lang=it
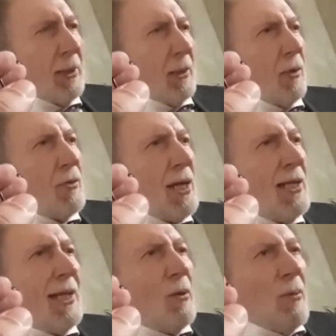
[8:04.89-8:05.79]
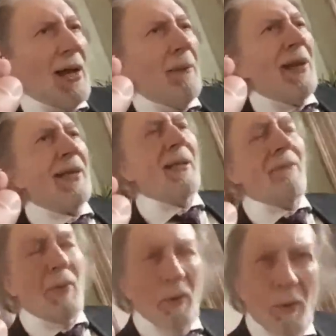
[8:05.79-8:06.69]
Donzelli il quale per di
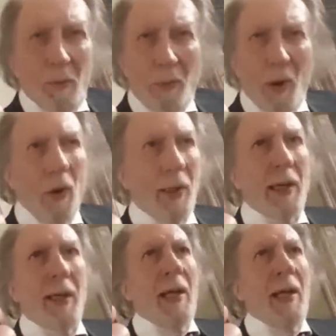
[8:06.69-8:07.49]
più poi